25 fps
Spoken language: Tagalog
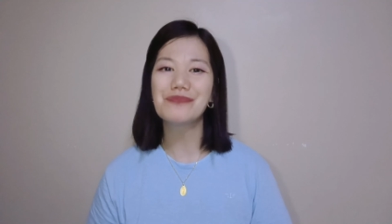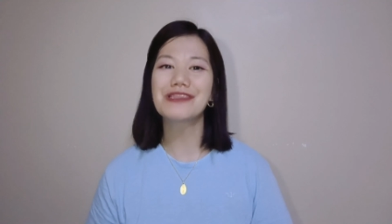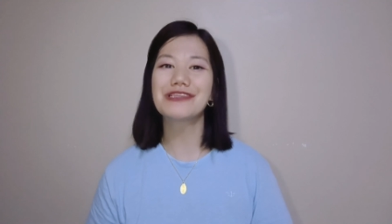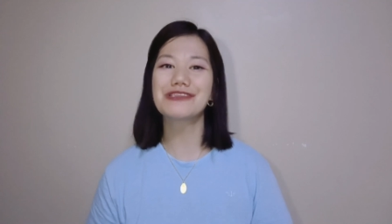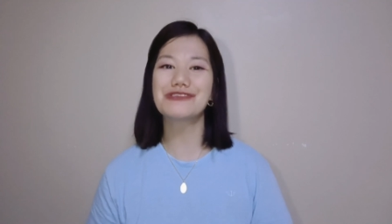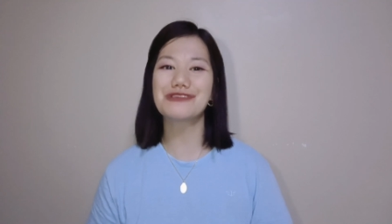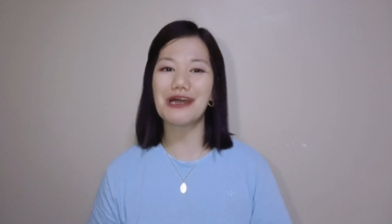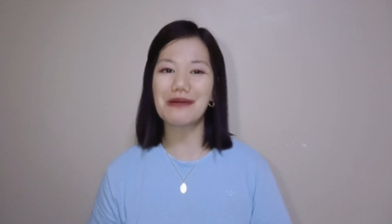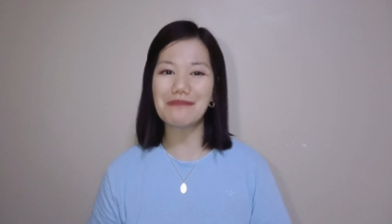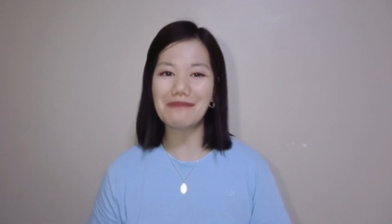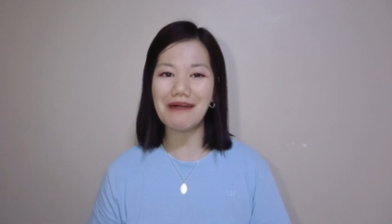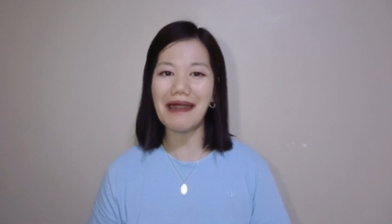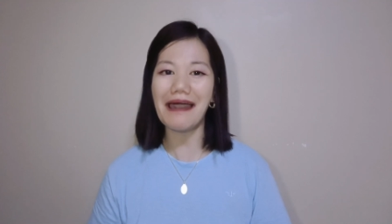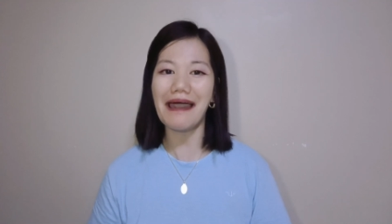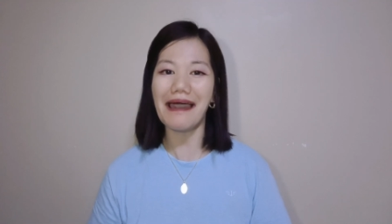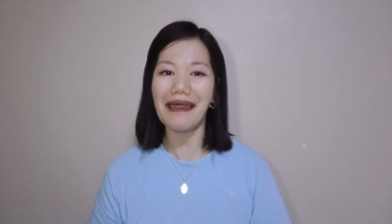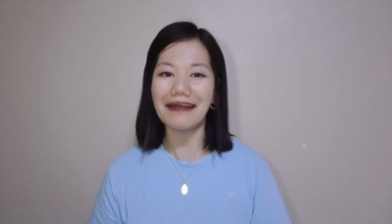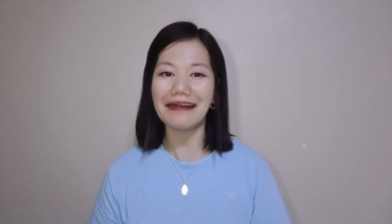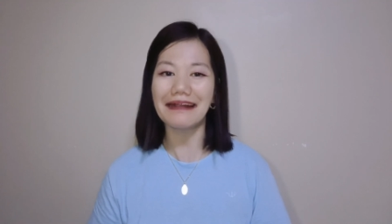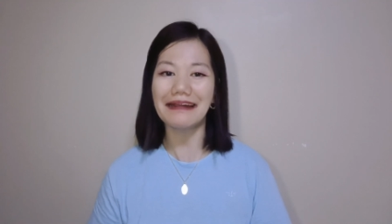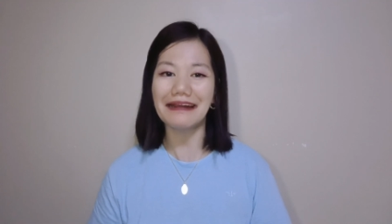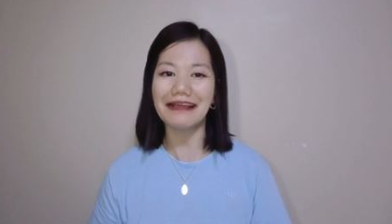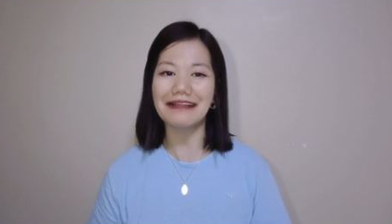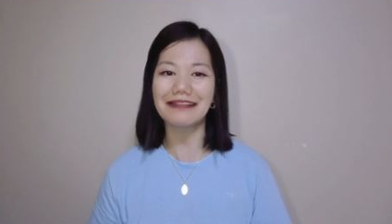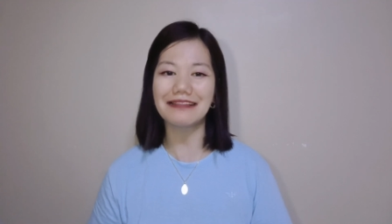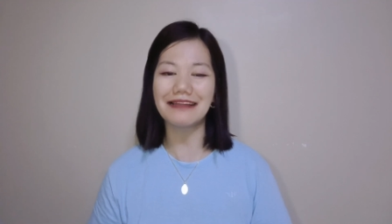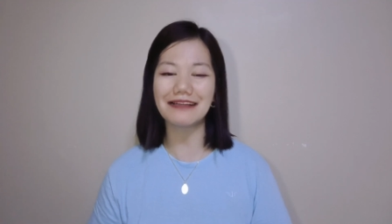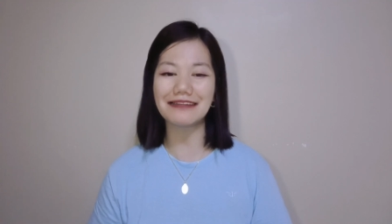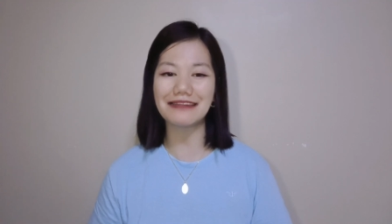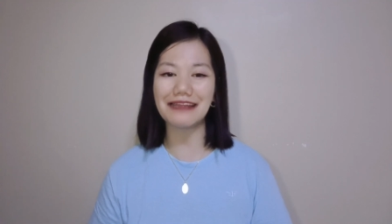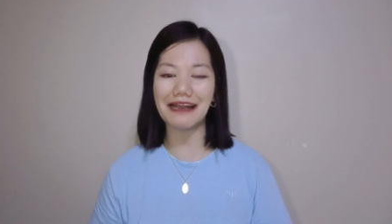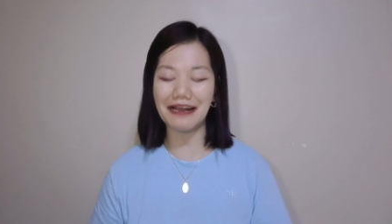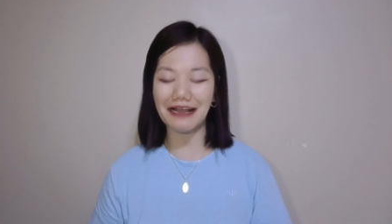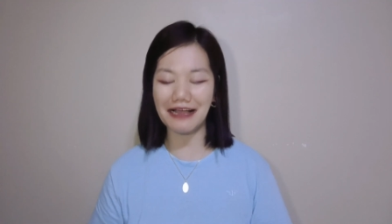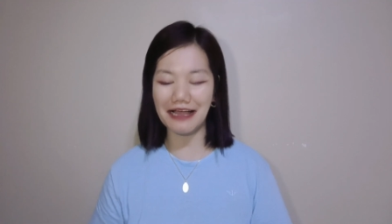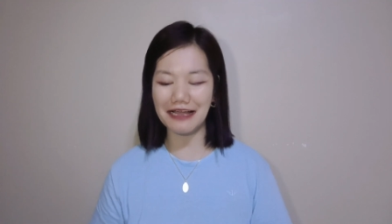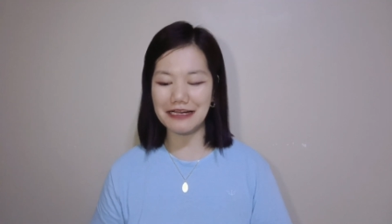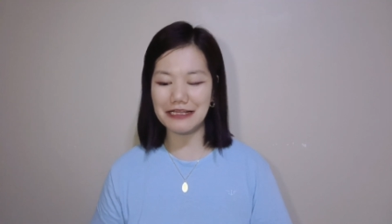So, ang makaka-relate lang
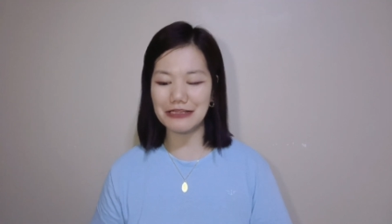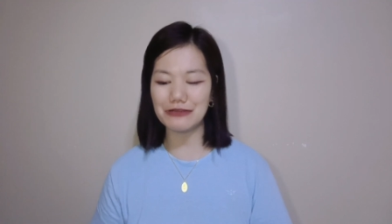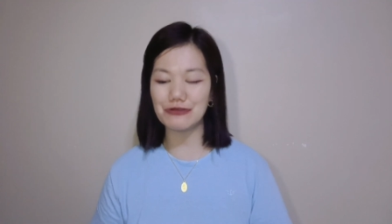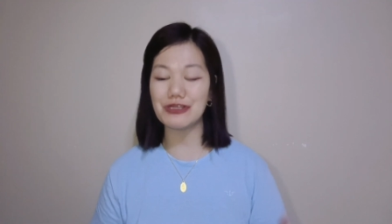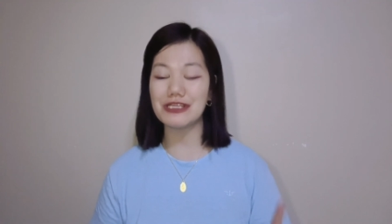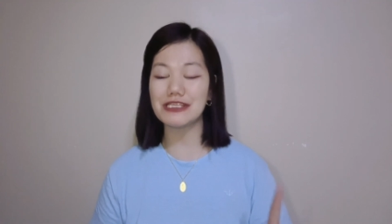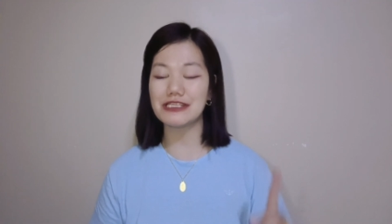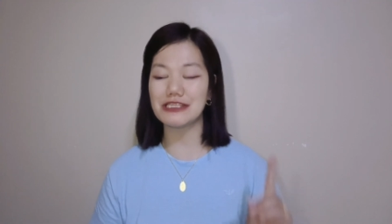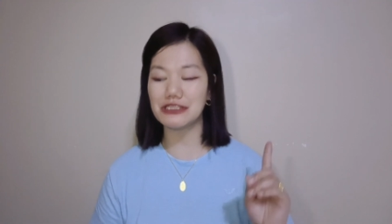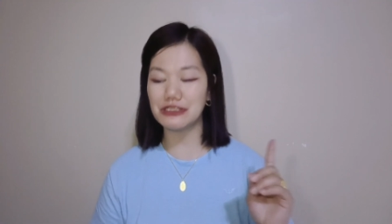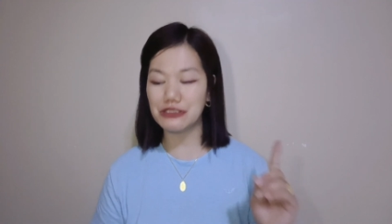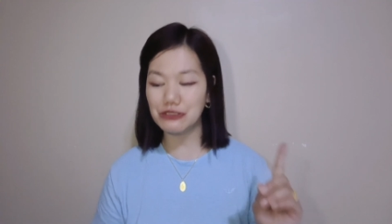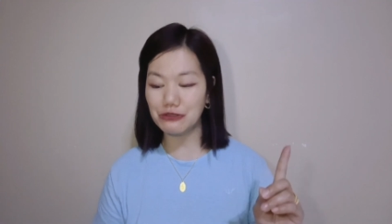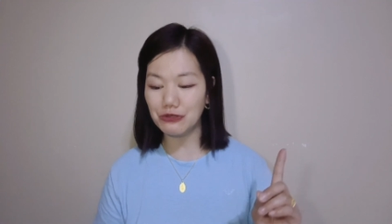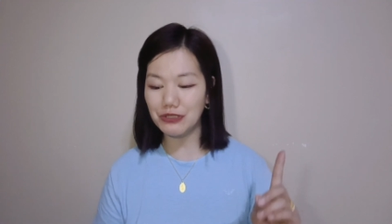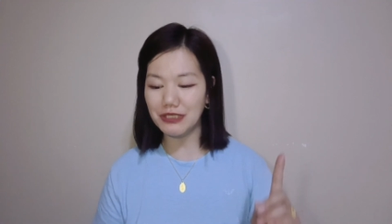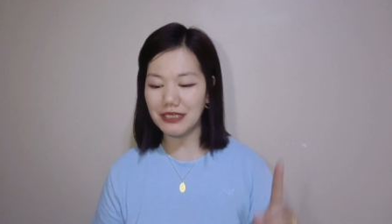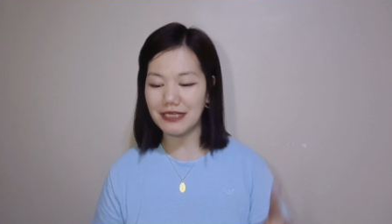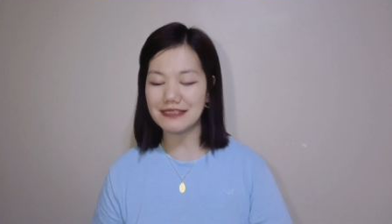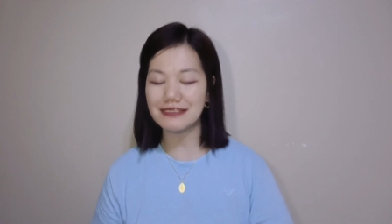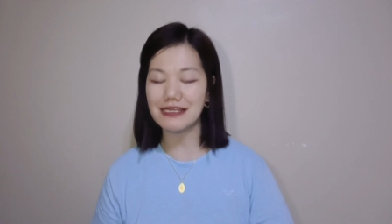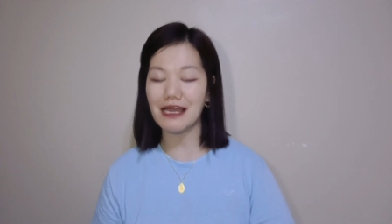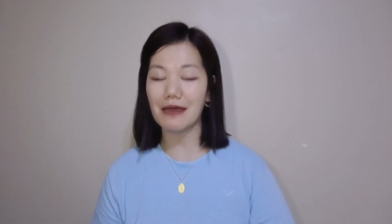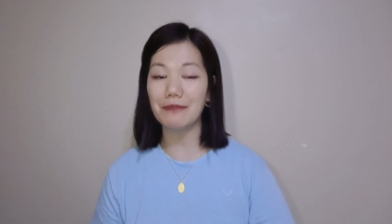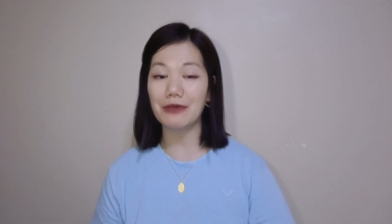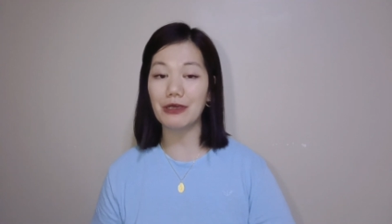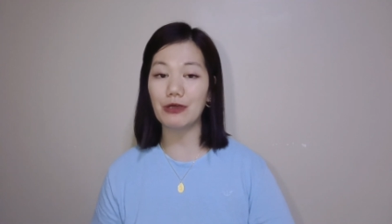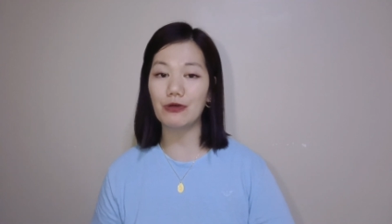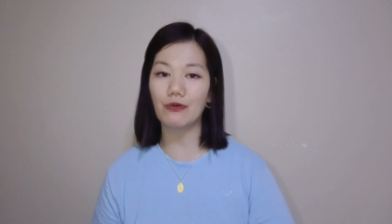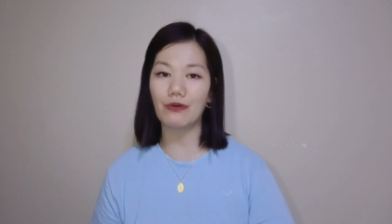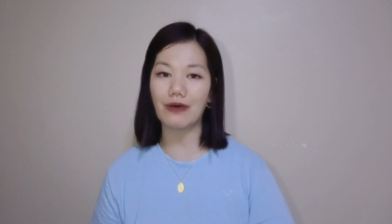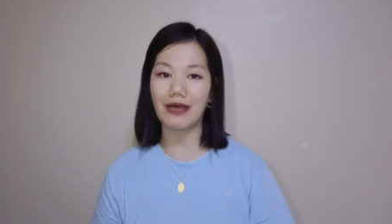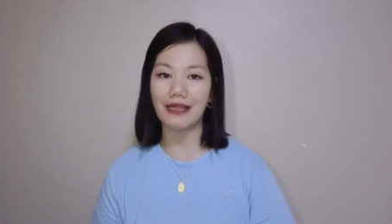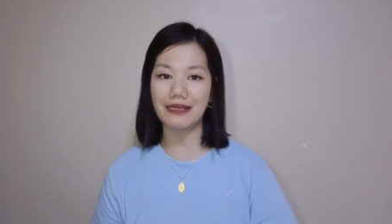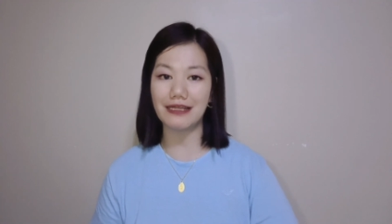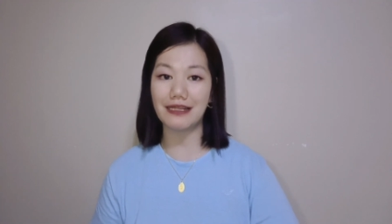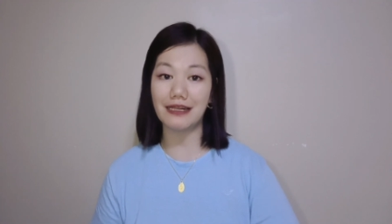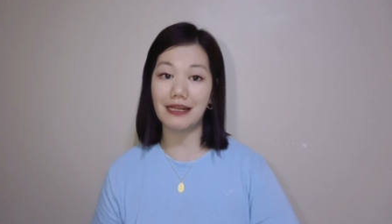talaga dito is yun yan, sabi ko
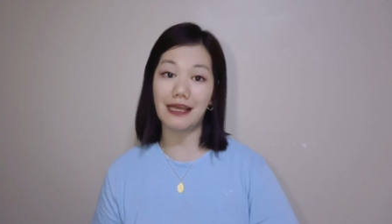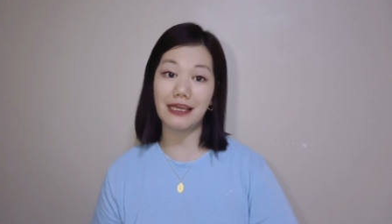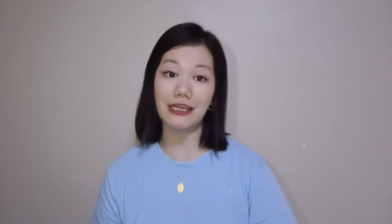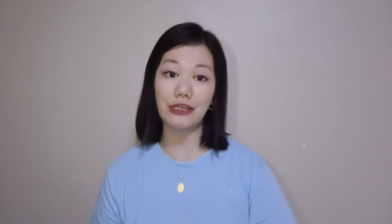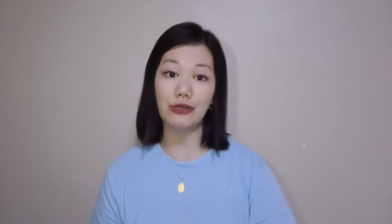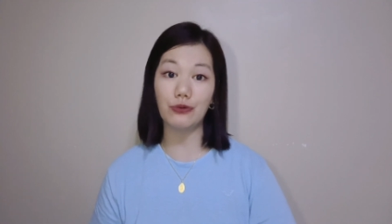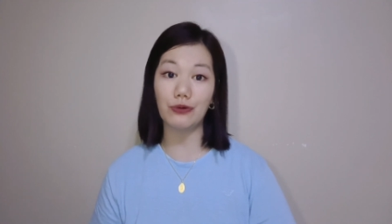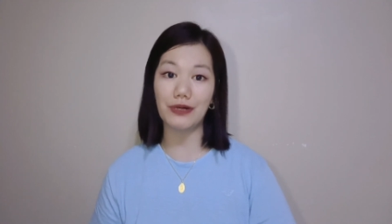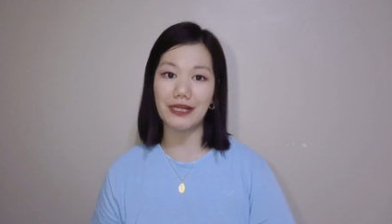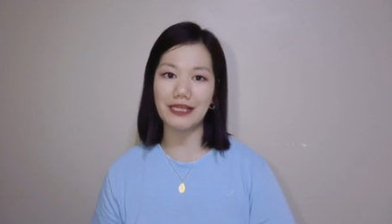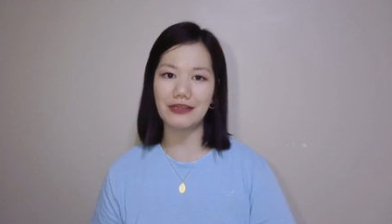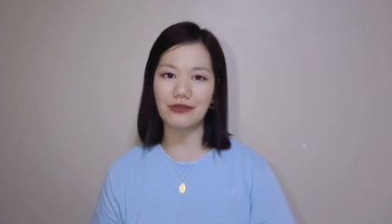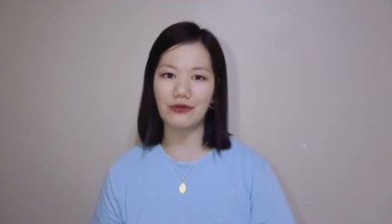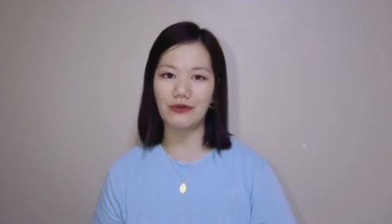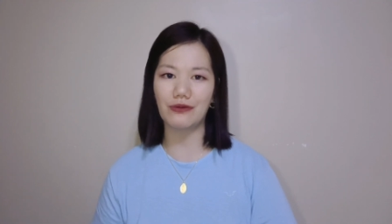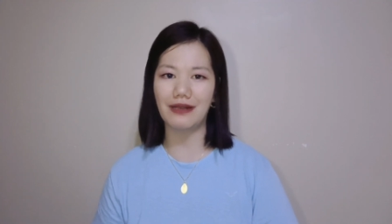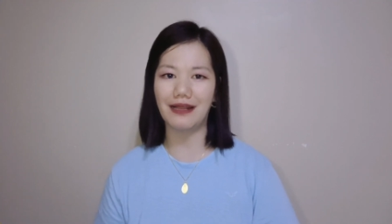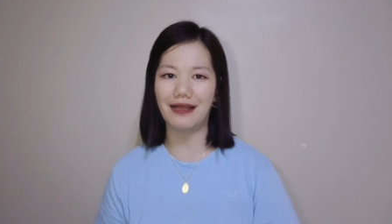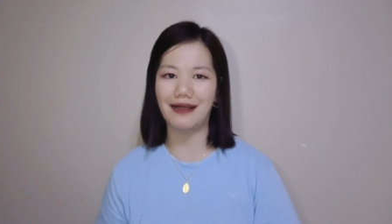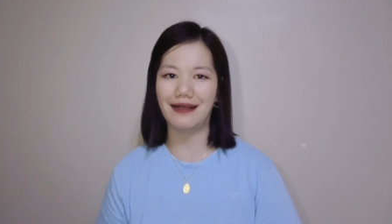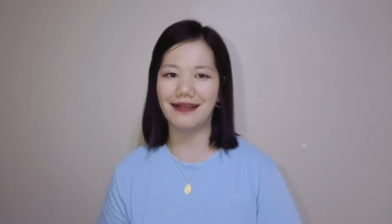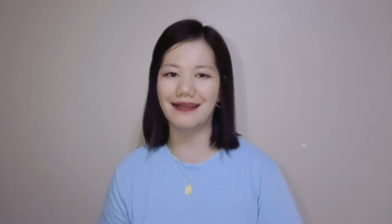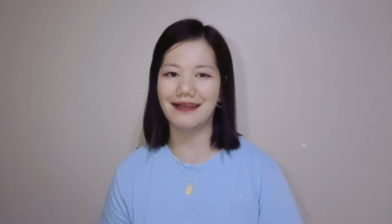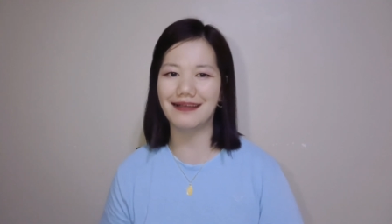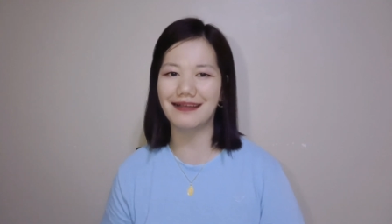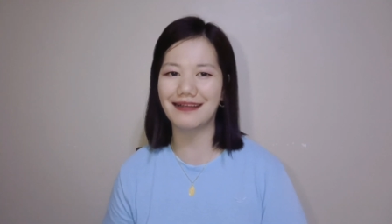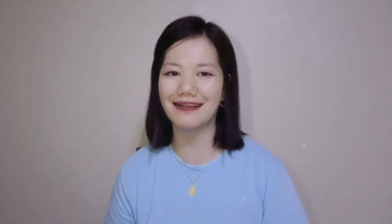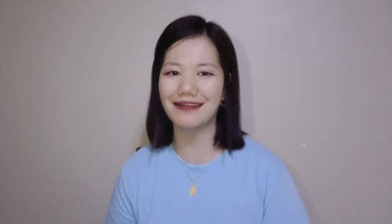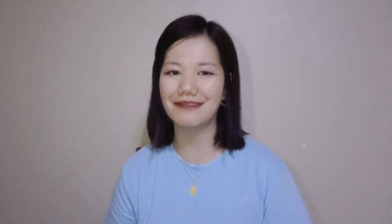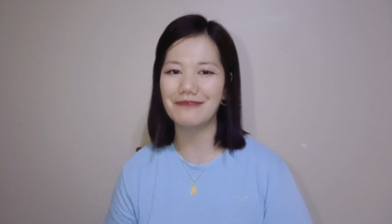kanina, inulit ko lang.